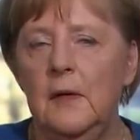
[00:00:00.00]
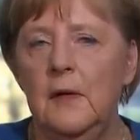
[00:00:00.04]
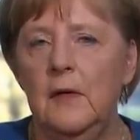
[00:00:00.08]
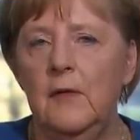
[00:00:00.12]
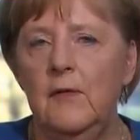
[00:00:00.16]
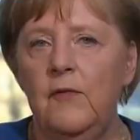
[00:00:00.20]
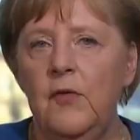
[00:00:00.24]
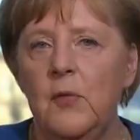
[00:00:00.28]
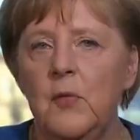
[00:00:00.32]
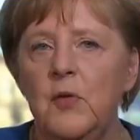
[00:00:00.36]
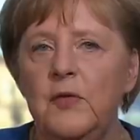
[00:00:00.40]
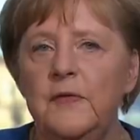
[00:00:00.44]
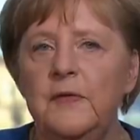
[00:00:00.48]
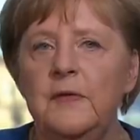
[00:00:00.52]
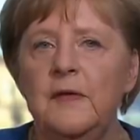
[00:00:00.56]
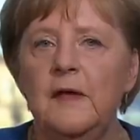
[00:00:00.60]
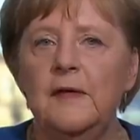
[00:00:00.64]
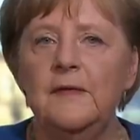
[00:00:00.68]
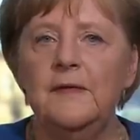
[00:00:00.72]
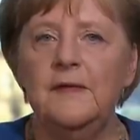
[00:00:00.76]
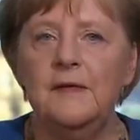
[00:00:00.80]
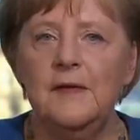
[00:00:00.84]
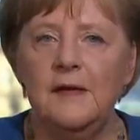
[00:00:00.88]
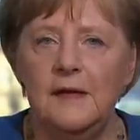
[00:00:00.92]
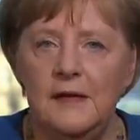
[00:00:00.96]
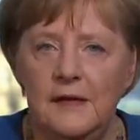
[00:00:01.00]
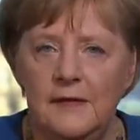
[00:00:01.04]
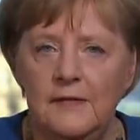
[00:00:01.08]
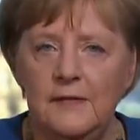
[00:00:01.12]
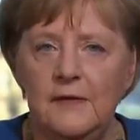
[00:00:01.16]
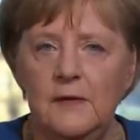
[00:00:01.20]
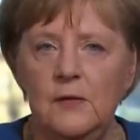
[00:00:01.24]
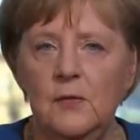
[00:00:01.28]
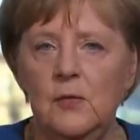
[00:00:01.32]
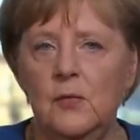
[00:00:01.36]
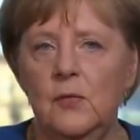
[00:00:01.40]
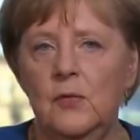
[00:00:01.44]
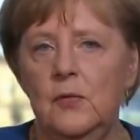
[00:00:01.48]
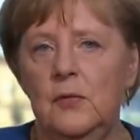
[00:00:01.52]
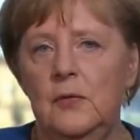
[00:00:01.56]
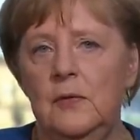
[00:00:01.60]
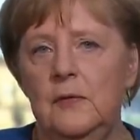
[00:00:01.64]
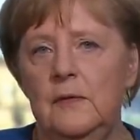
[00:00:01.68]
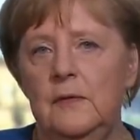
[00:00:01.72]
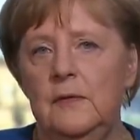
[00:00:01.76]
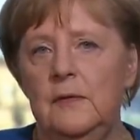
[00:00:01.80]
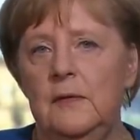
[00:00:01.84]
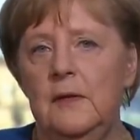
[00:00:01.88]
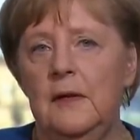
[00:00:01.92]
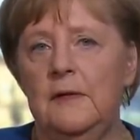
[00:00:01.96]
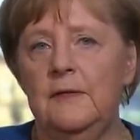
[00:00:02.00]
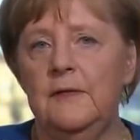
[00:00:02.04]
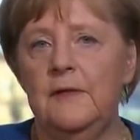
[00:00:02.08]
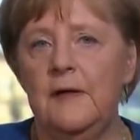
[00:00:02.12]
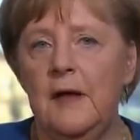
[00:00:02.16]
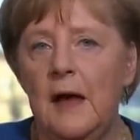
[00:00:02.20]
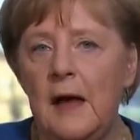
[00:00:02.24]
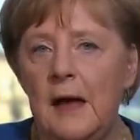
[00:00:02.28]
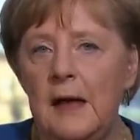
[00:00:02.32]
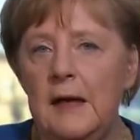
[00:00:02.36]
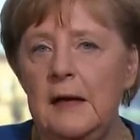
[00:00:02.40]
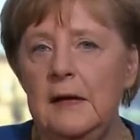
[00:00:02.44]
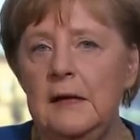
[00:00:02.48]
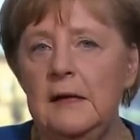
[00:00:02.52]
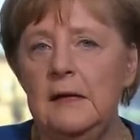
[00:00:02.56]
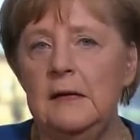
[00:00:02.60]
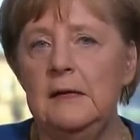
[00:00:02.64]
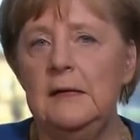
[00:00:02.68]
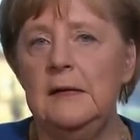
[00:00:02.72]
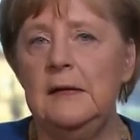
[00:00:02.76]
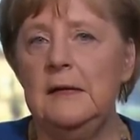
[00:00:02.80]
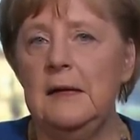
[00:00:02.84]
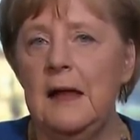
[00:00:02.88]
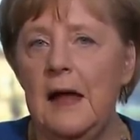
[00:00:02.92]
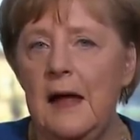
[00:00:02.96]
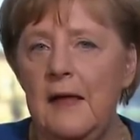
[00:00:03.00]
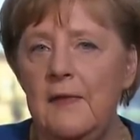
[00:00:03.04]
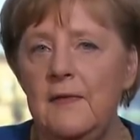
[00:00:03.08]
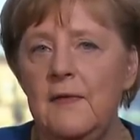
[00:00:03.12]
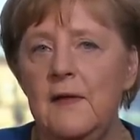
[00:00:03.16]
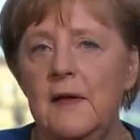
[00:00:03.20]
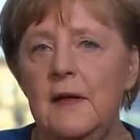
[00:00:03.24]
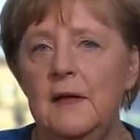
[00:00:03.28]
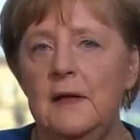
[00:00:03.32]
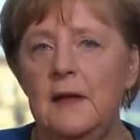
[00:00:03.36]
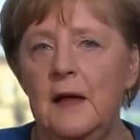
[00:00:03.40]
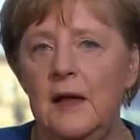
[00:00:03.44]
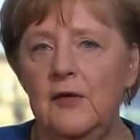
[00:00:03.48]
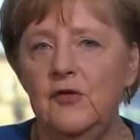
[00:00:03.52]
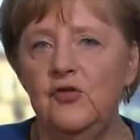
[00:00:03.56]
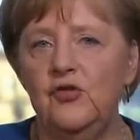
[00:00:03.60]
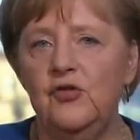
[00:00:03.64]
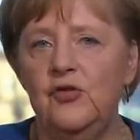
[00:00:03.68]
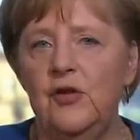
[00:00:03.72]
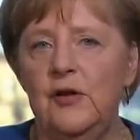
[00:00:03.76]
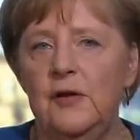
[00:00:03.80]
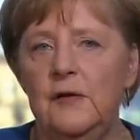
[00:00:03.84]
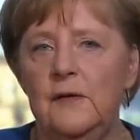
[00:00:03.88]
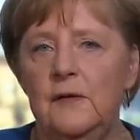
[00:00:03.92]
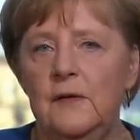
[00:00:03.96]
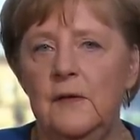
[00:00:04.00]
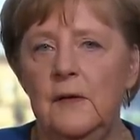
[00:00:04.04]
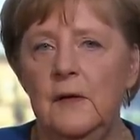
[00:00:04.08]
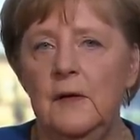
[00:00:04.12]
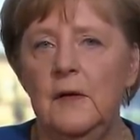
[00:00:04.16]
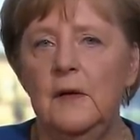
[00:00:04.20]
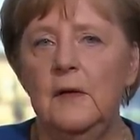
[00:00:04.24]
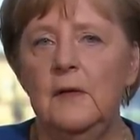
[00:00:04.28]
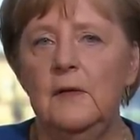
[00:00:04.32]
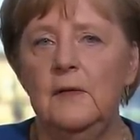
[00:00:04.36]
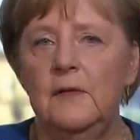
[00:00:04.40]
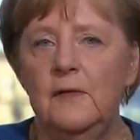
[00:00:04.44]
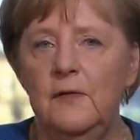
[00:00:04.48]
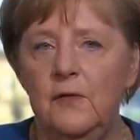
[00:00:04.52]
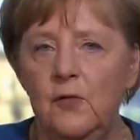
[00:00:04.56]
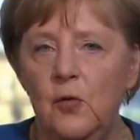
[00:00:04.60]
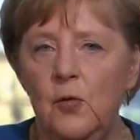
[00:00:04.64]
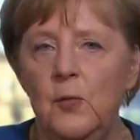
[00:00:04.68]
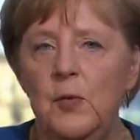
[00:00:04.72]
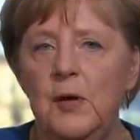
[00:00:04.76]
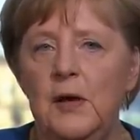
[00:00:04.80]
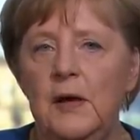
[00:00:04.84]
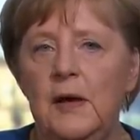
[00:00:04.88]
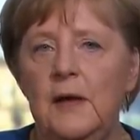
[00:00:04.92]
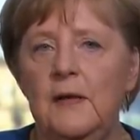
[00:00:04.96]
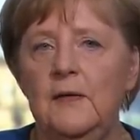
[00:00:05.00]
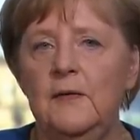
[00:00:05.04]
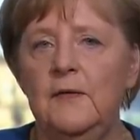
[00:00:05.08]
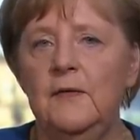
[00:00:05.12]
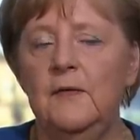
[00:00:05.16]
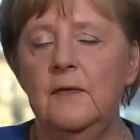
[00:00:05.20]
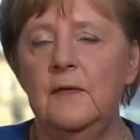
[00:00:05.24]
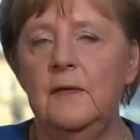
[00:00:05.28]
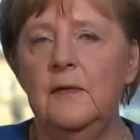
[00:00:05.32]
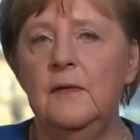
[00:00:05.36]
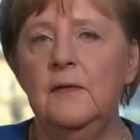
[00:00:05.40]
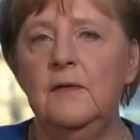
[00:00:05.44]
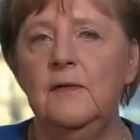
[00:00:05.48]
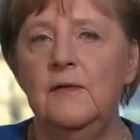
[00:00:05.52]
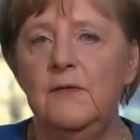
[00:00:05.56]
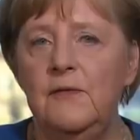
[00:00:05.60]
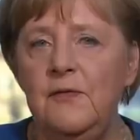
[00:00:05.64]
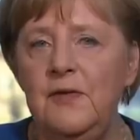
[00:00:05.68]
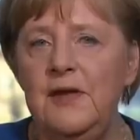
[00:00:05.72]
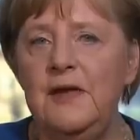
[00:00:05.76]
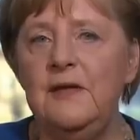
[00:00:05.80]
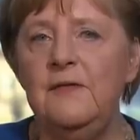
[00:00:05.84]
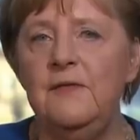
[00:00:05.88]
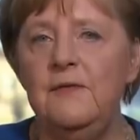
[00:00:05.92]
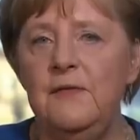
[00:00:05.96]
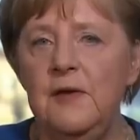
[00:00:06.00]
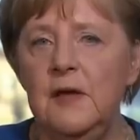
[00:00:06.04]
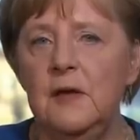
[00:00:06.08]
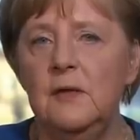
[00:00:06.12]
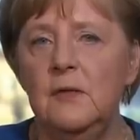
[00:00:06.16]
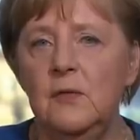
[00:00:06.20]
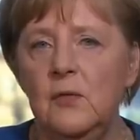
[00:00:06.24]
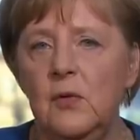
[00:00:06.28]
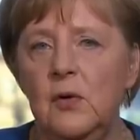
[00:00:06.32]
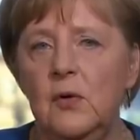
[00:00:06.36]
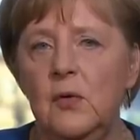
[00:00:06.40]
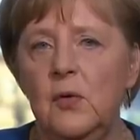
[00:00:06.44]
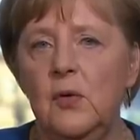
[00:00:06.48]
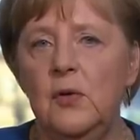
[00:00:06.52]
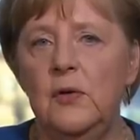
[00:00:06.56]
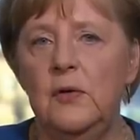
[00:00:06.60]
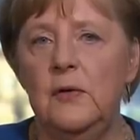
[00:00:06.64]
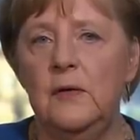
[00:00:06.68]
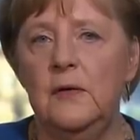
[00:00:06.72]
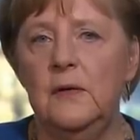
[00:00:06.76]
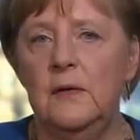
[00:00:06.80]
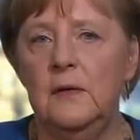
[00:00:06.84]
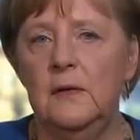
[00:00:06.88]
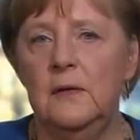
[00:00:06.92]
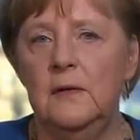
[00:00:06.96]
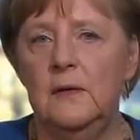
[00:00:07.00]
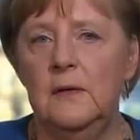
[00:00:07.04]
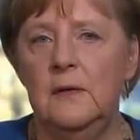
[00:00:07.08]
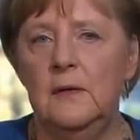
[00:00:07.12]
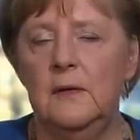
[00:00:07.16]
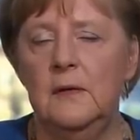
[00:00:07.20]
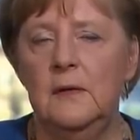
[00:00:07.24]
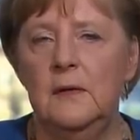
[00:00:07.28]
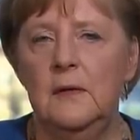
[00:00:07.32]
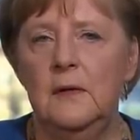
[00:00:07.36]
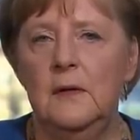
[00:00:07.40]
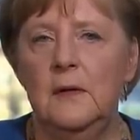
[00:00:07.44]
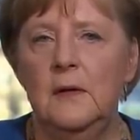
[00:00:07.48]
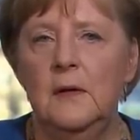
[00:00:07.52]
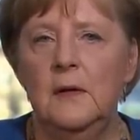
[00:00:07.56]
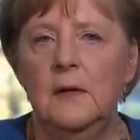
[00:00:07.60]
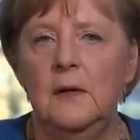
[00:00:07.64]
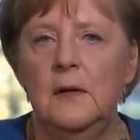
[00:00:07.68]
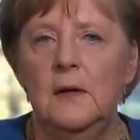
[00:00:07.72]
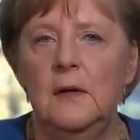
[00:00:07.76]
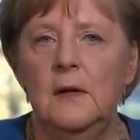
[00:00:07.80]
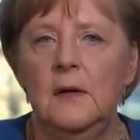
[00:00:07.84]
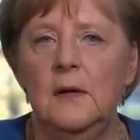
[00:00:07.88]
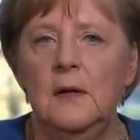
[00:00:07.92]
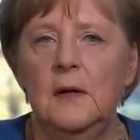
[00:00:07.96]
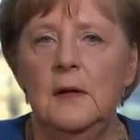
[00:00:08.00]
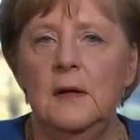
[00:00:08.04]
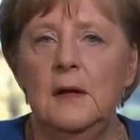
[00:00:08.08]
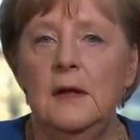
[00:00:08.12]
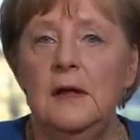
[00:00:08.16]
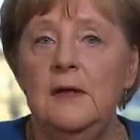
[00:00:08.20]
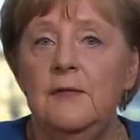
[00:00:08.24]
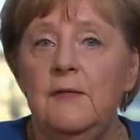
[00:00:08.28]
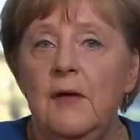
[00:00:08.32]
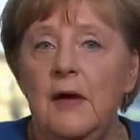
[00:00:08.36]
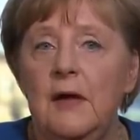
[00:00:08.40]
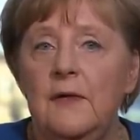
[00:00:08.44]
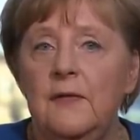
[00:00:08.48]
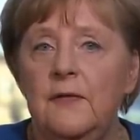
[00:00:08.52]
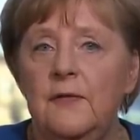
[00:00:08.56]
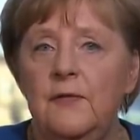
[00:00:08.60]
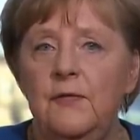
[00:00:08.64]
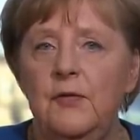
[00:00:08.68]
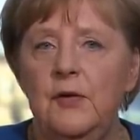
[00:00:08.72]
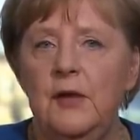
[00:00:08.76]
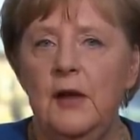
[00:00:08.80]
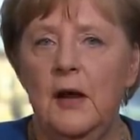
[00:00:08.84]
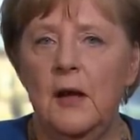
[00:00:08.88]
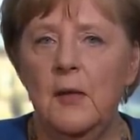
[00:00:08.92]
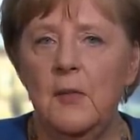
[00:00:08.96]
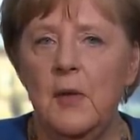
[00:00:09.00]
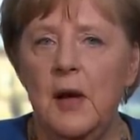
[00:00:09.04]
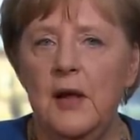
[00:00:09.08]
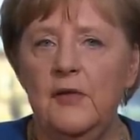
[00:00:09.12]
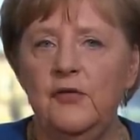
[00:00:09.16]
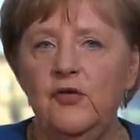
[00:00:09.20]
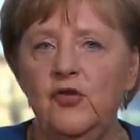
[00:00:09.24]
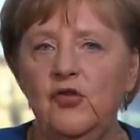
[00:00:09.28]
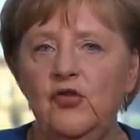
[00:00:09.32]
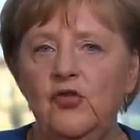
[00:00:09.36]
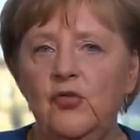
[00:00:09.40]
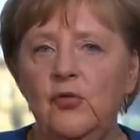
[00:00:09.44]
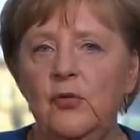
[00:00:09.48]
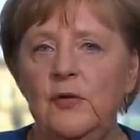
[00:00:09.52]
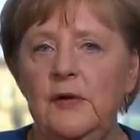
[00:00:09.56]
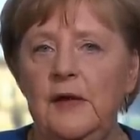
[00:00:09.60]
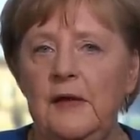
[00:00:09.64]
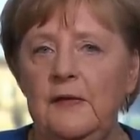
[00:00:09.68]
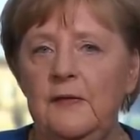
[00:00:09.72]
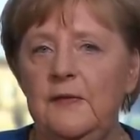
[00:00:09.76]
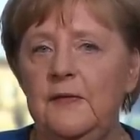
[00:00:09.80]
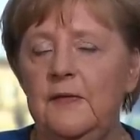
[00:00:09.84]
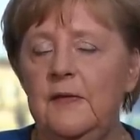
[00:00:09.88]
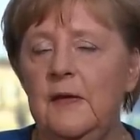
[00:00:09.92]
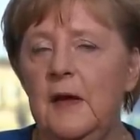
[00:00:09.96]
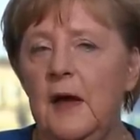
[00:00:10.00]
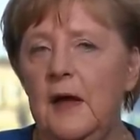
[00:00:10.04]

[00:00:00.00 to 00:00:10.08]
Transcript: Wir müssen das Risiko, dass der eine den anderen ansteckt, so begrenzen, wie wir nur können. Ich weiß, wie dramatisch schon jetzt die